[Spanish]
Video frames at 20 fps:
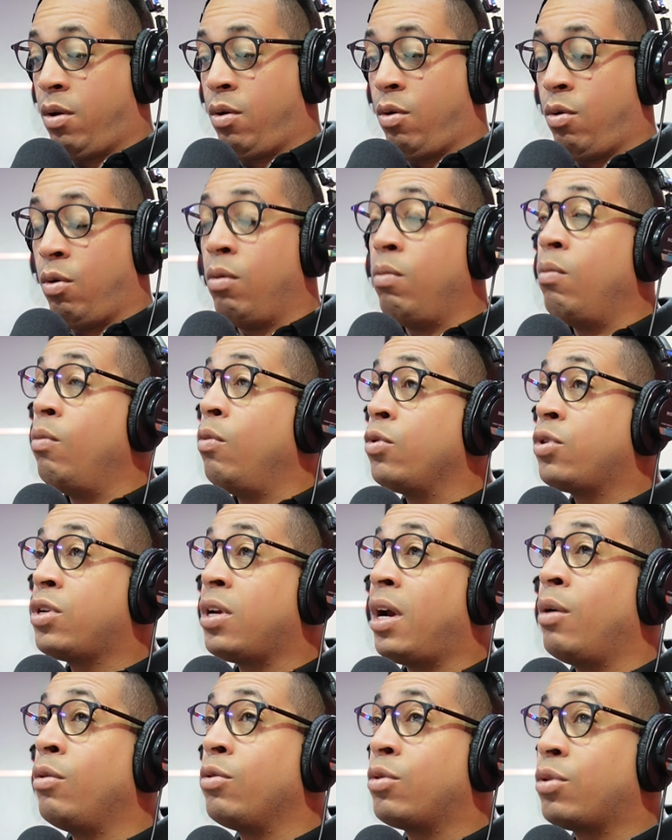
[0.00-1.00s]
con
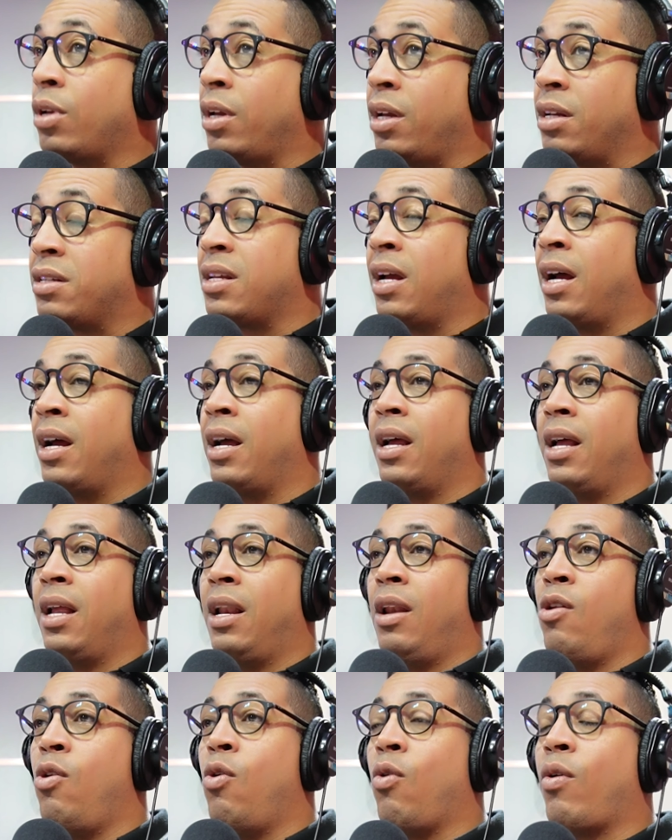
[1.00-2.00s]
mucha justeza
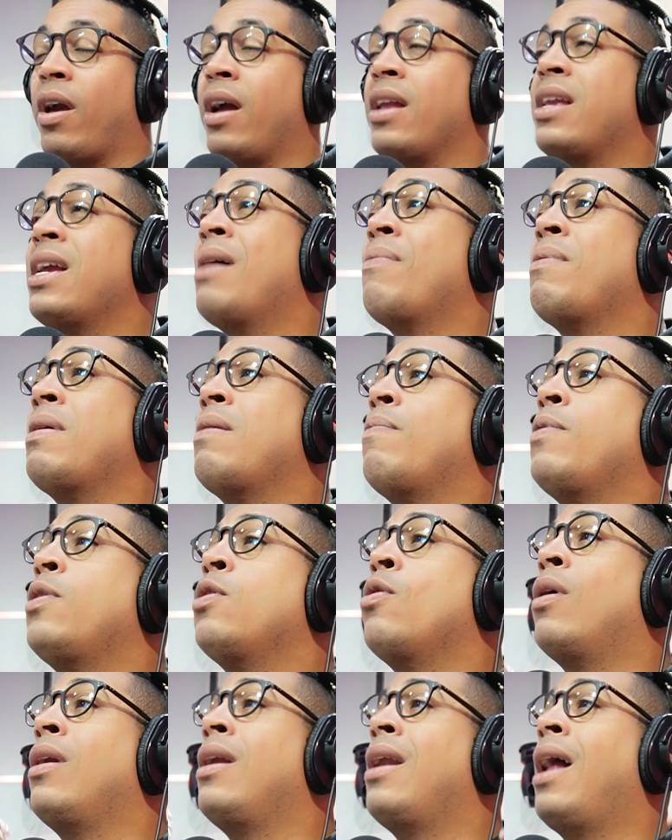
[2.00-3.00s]
lo que ella
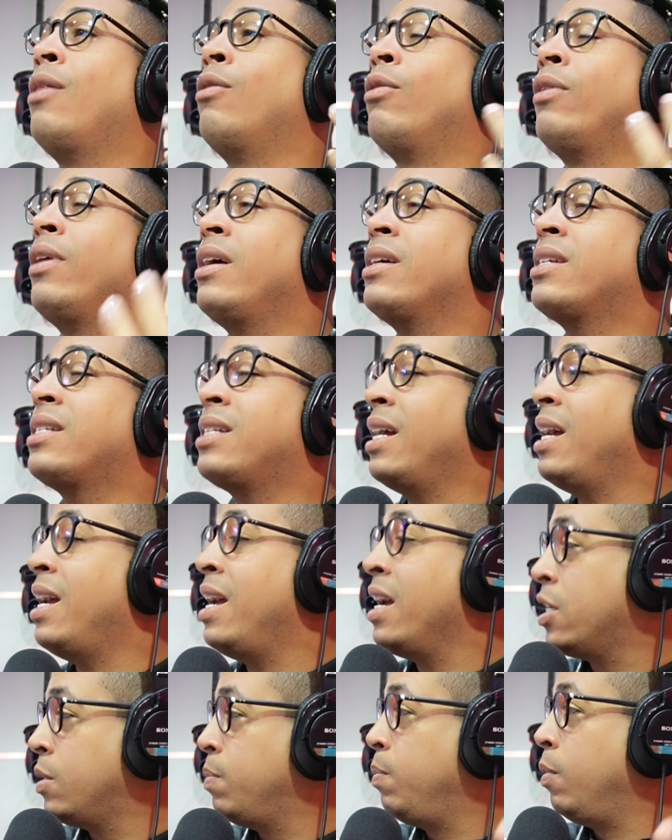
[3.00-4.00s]
vivió al lado de este
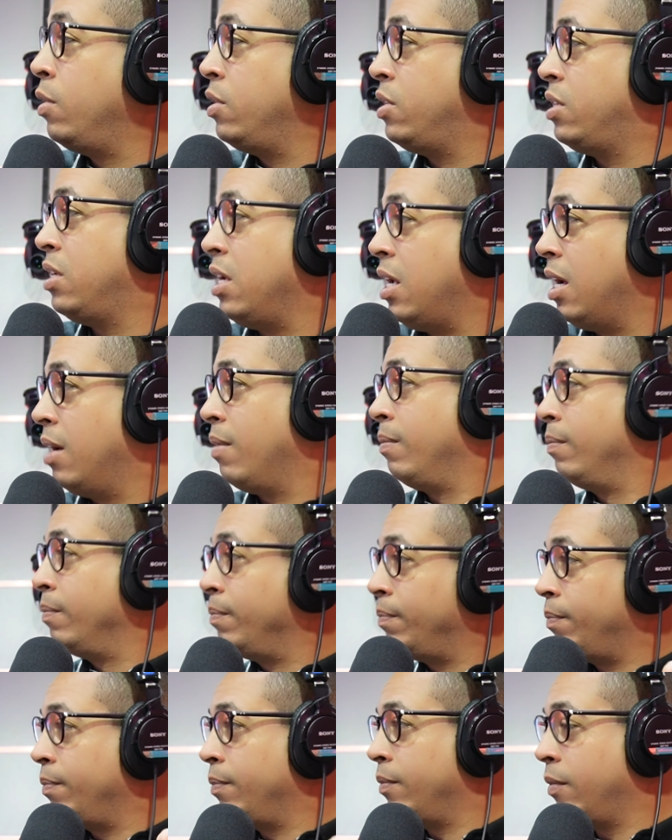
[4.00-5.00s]
ex policía.
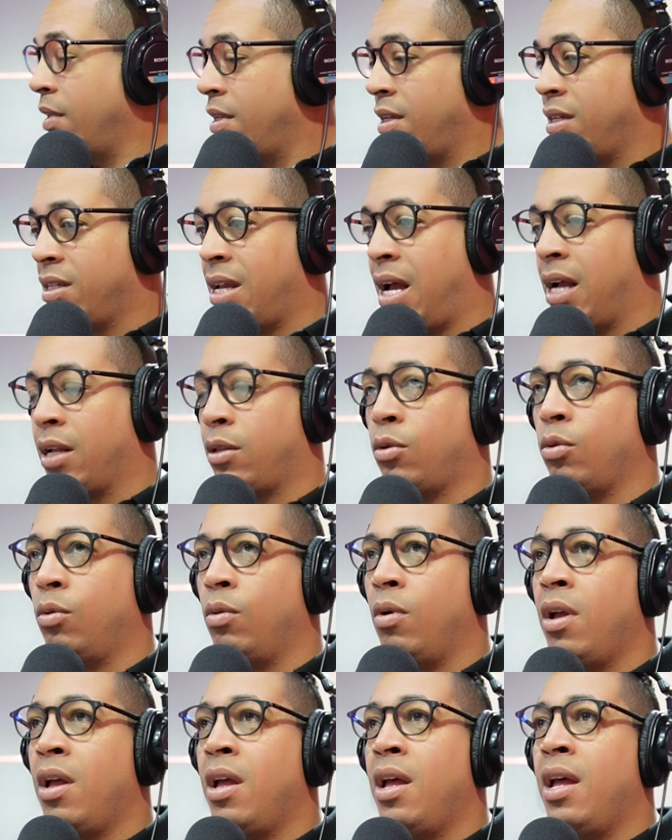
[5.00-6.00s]
Exacto. Exacto.
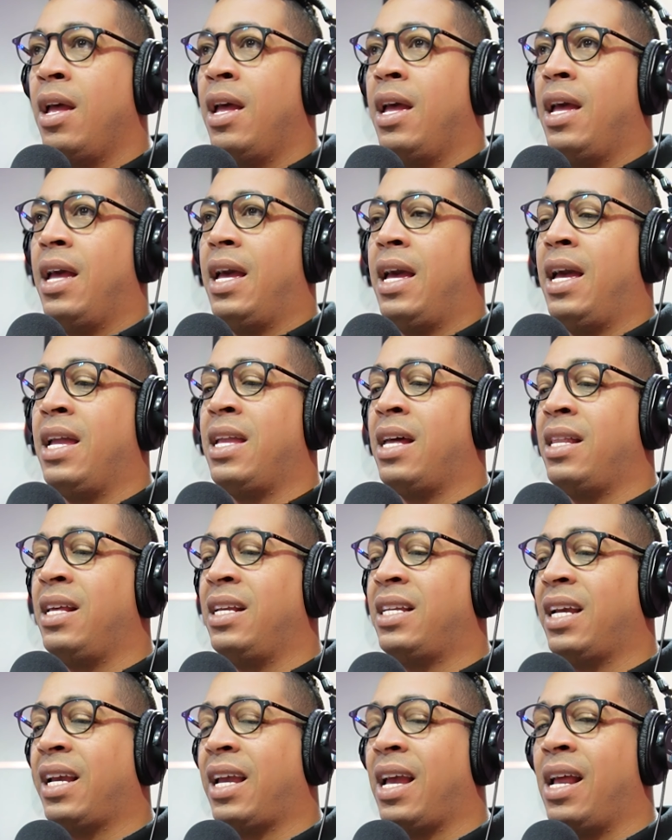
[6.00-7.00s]
Ella
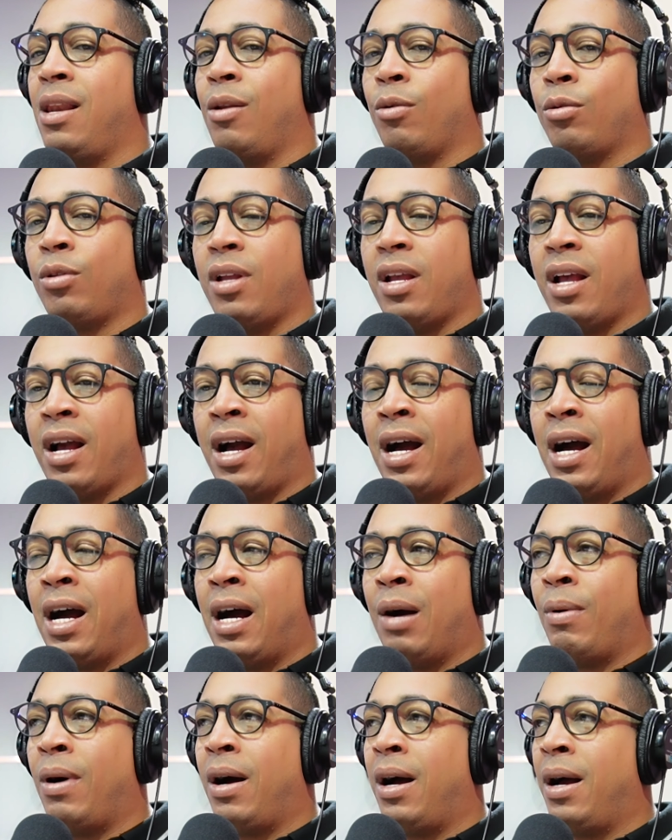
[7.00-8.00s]
dice que él lo
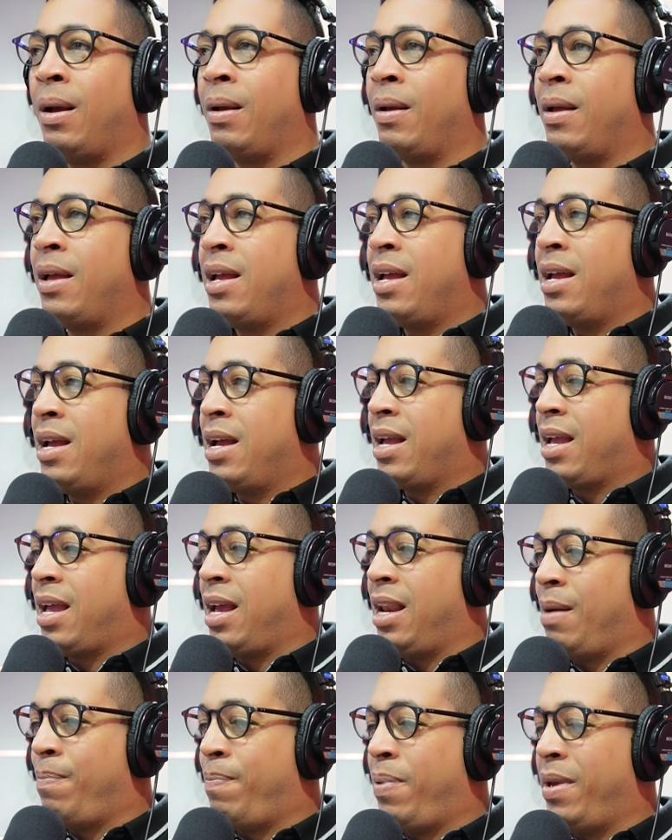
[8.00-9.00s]
hostigaba,
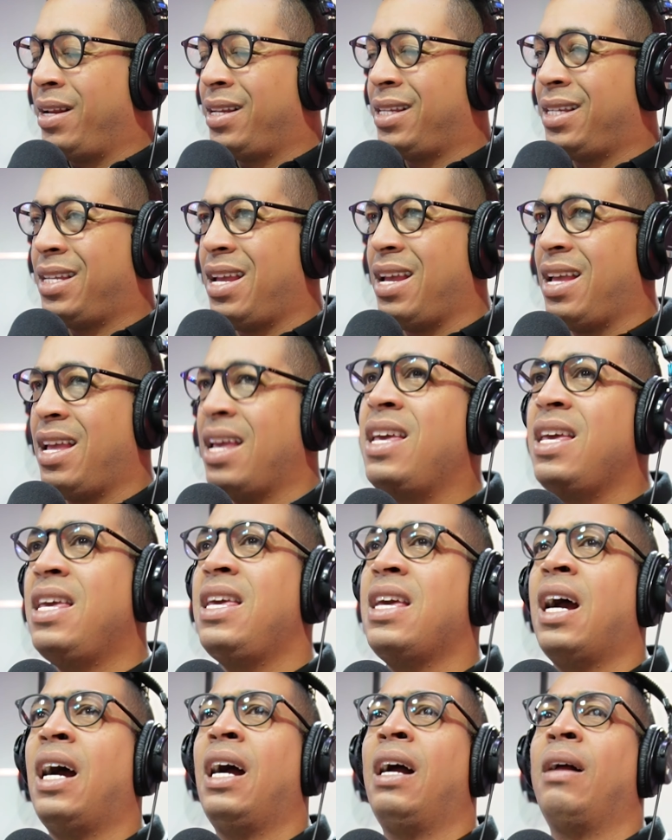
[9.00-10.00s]
que la
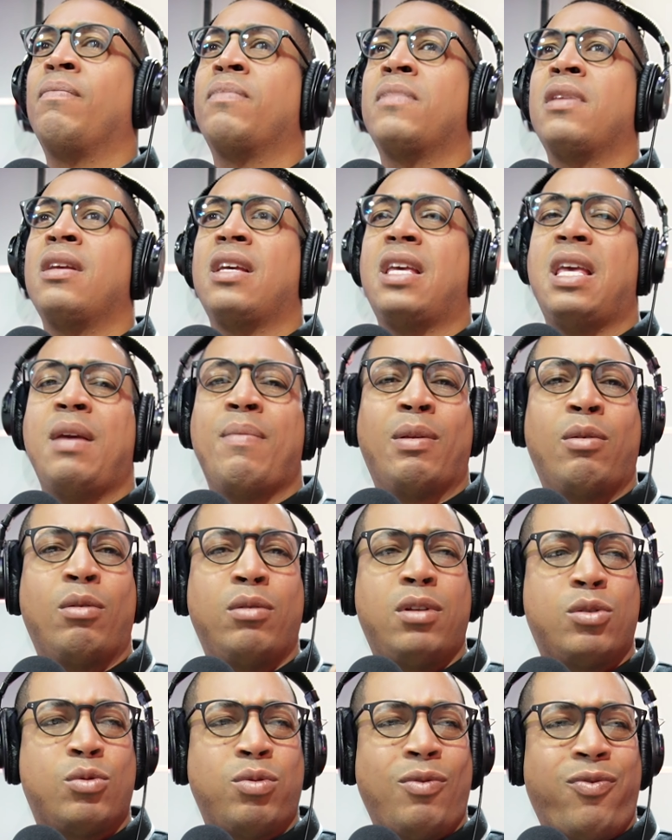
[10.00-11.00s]
perseguía, que iba
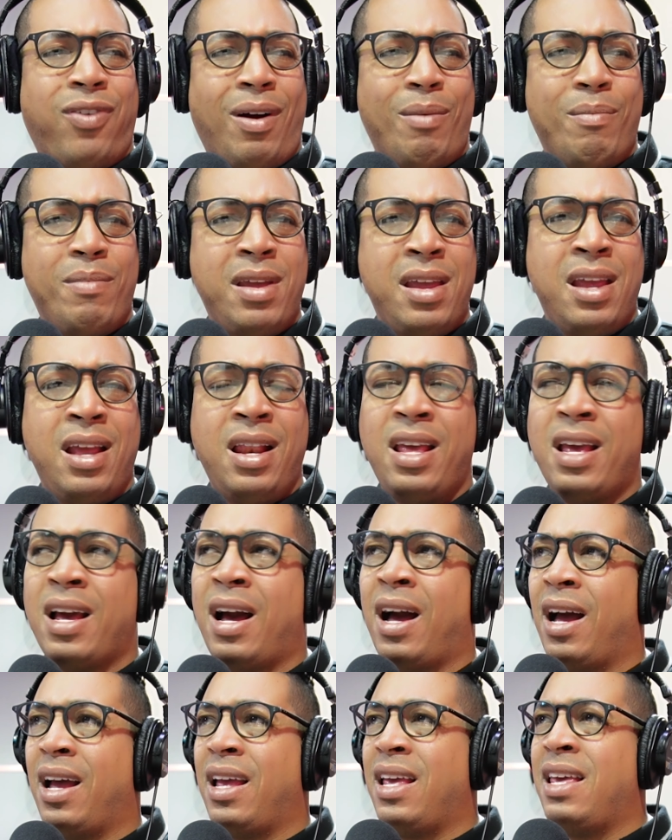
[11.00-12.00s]
donde su
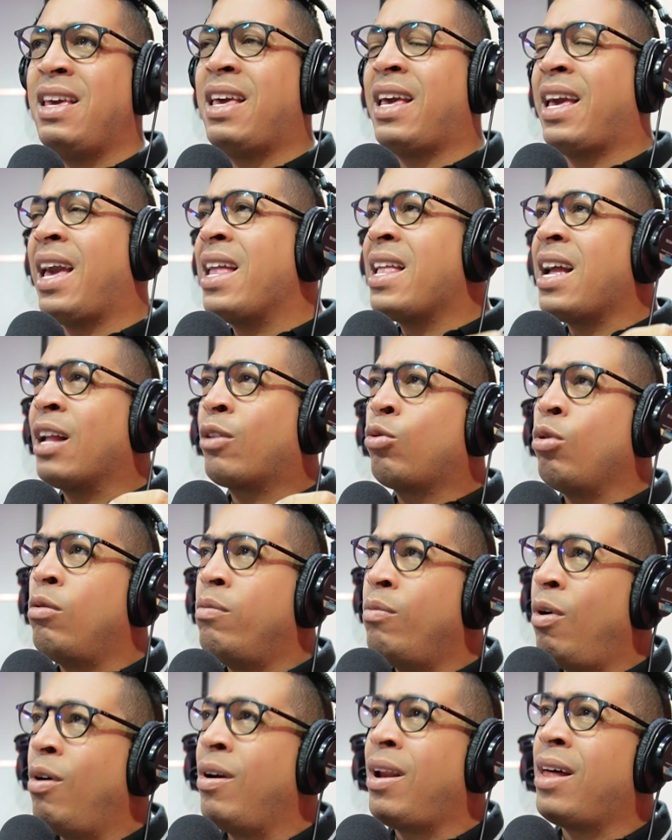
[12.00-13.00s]
familia y que ella
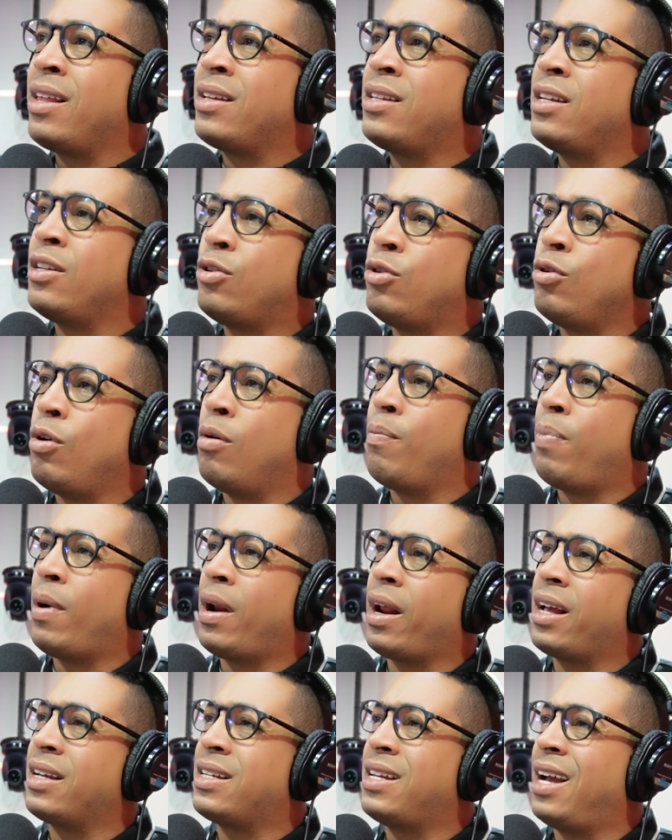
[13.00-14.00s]
tomó la decisión
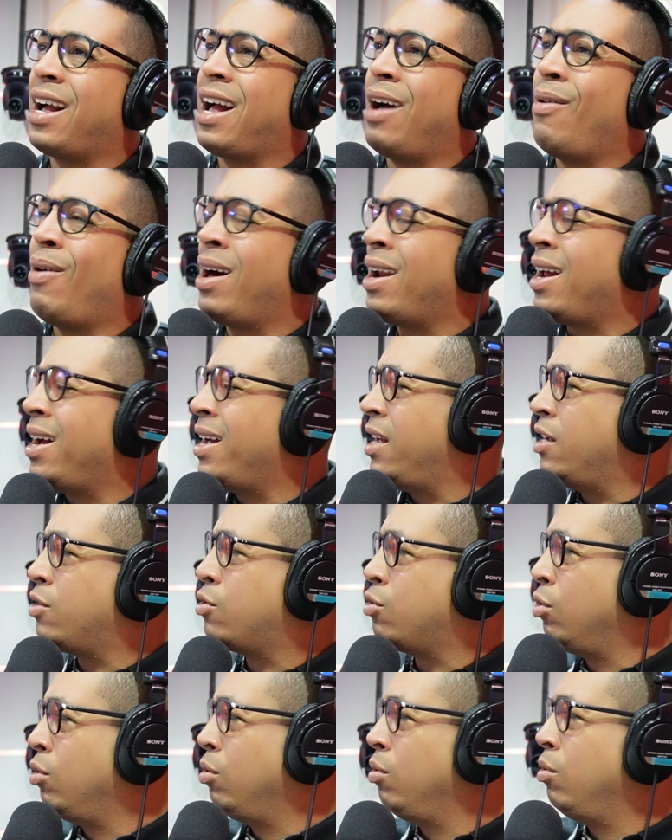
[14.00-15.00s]
para que se acabara
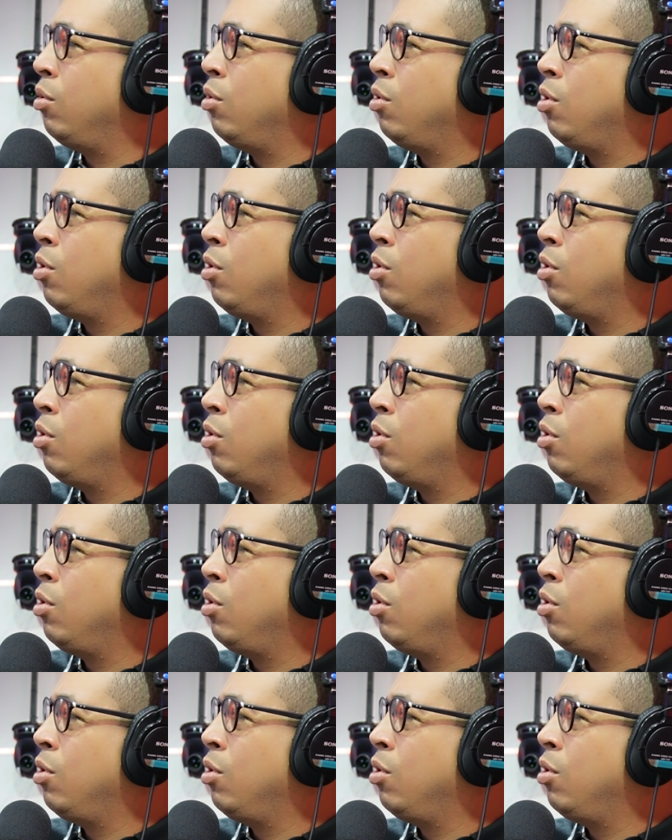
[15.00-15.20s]
eso,